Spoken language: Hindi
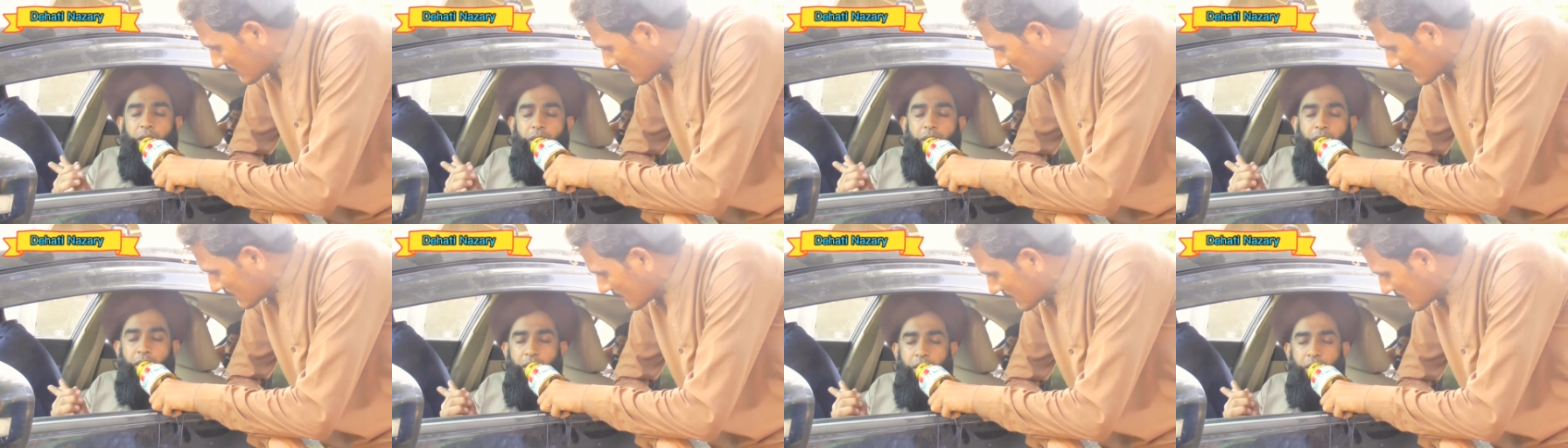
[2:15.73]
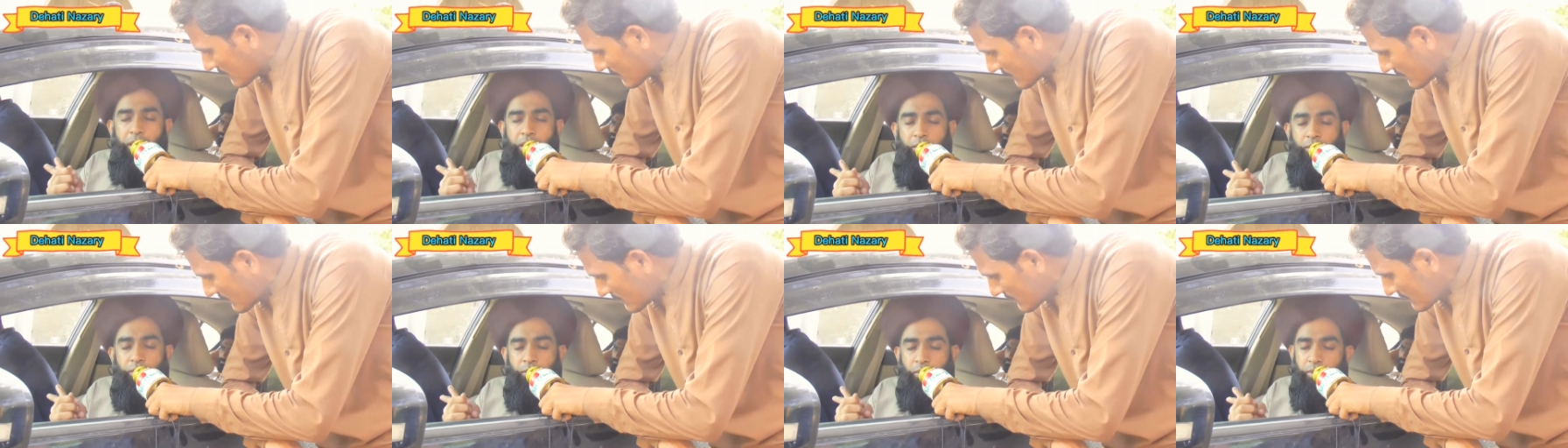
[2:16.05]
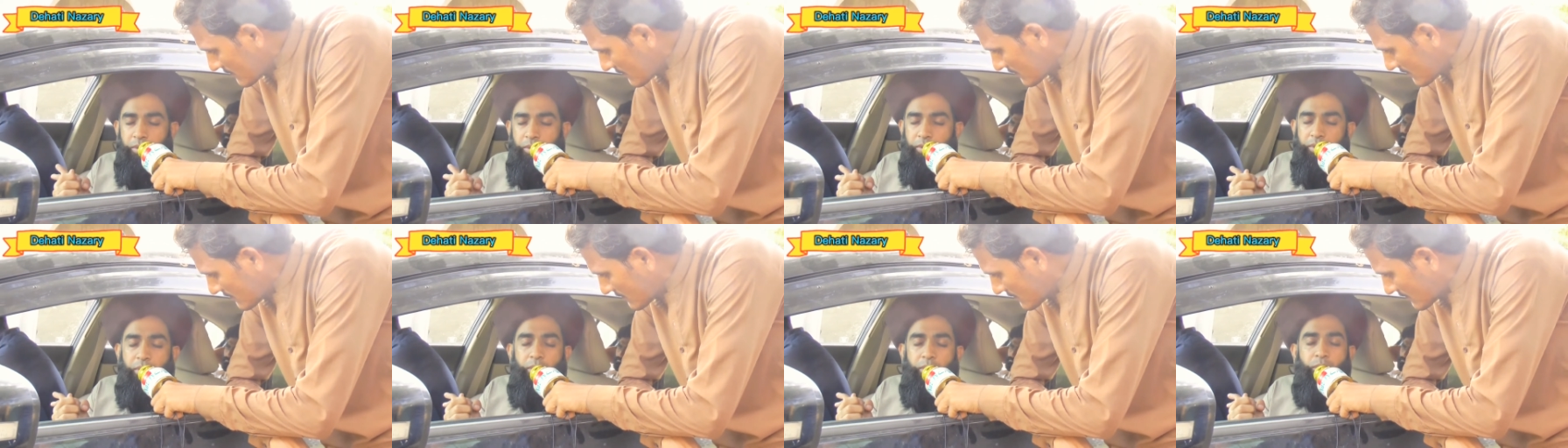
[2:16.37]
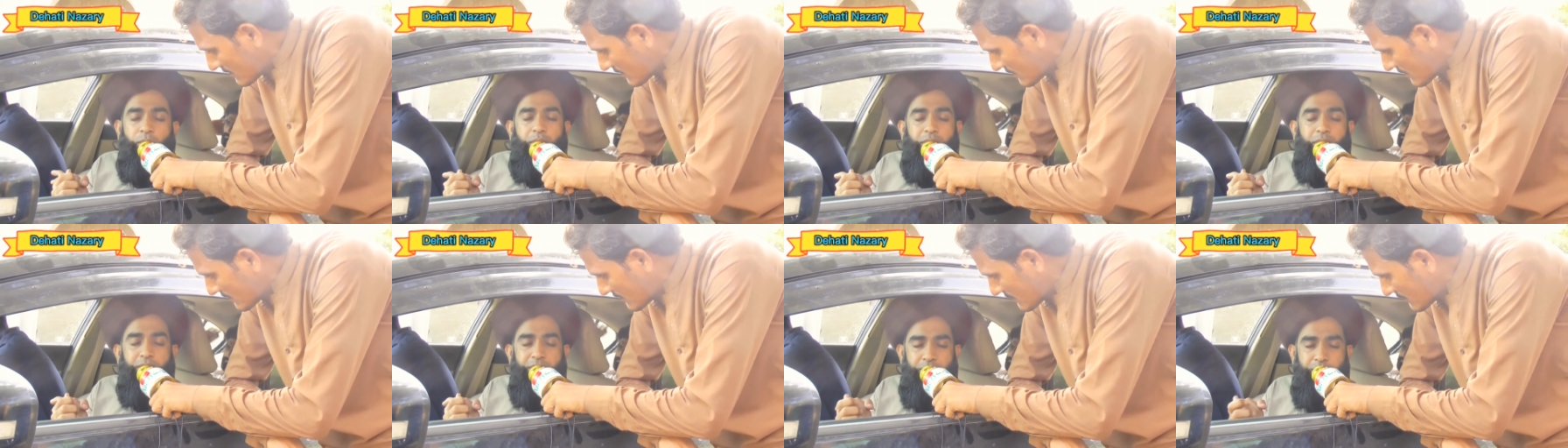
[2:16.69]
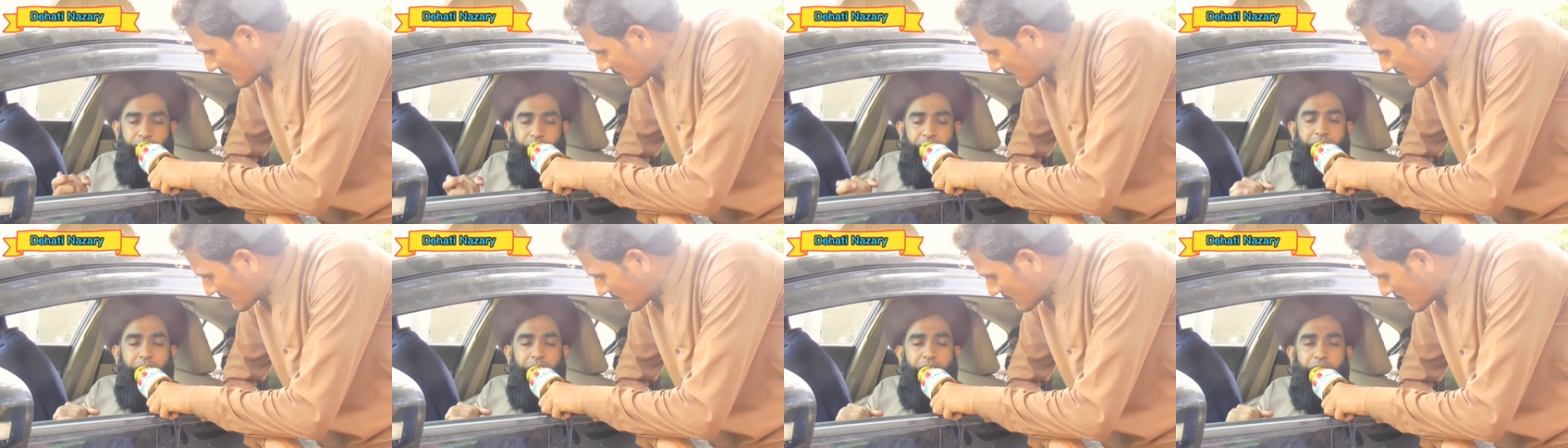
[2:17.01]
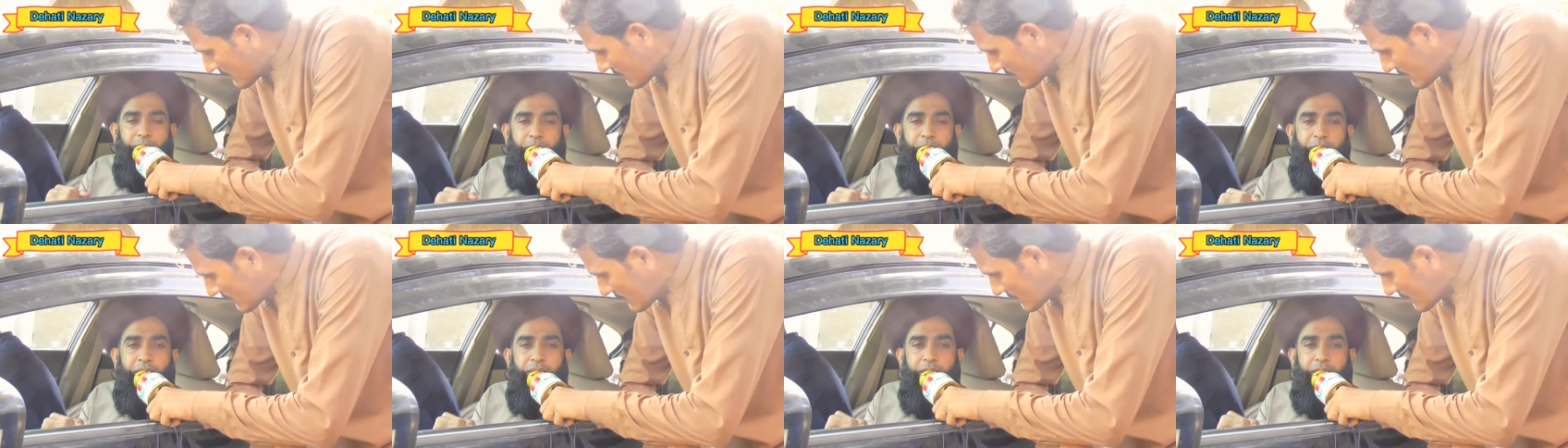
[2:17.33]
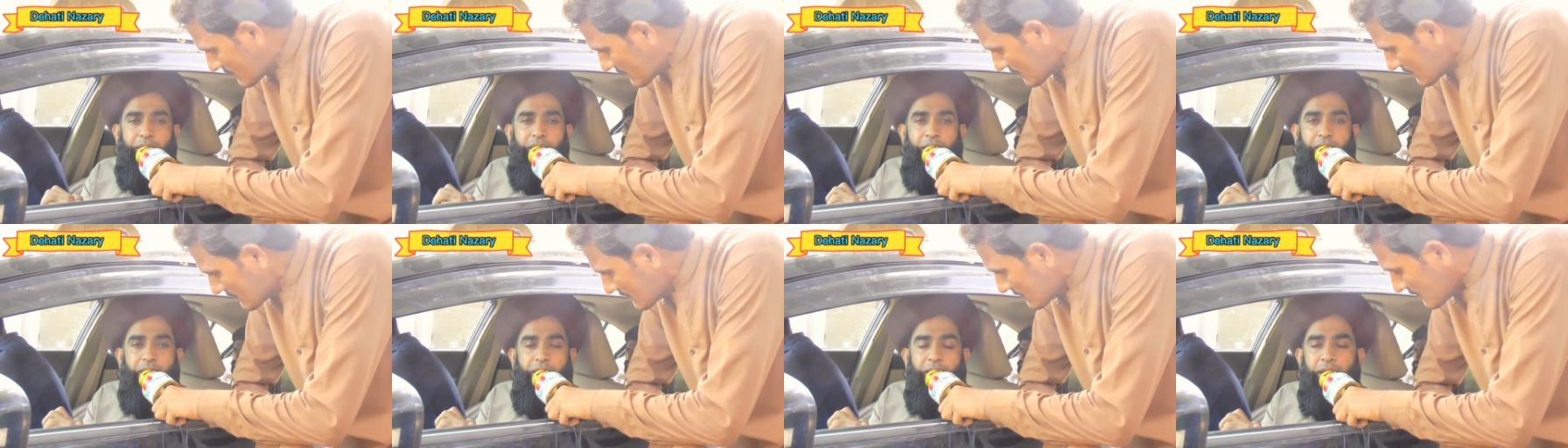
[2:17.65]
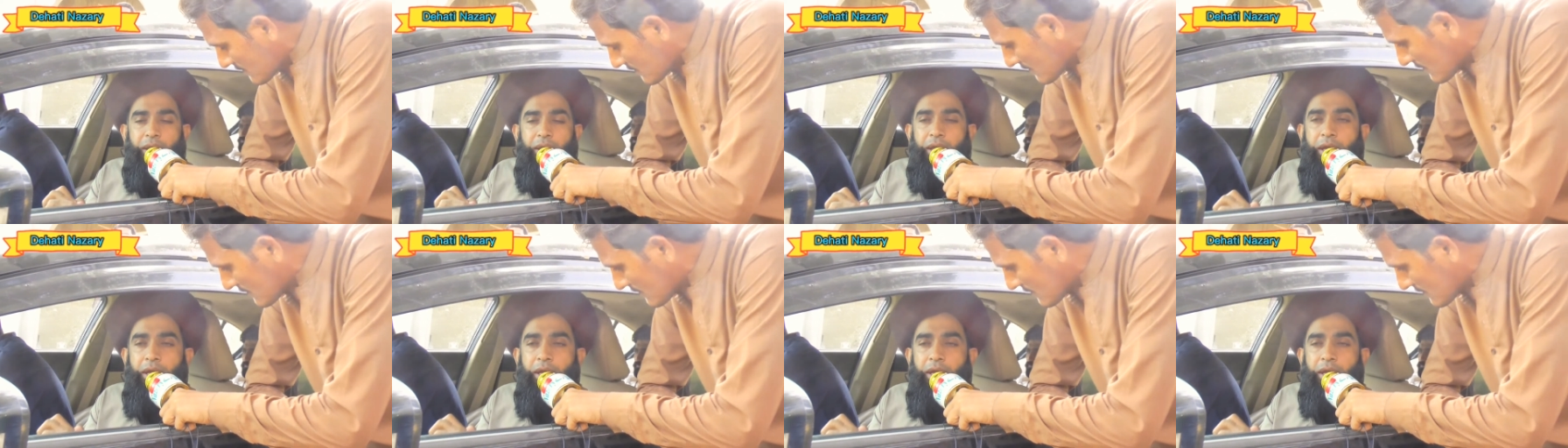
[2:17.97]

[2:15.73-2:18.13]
आ, उन उनकी ज़िम्मेदारी बनती है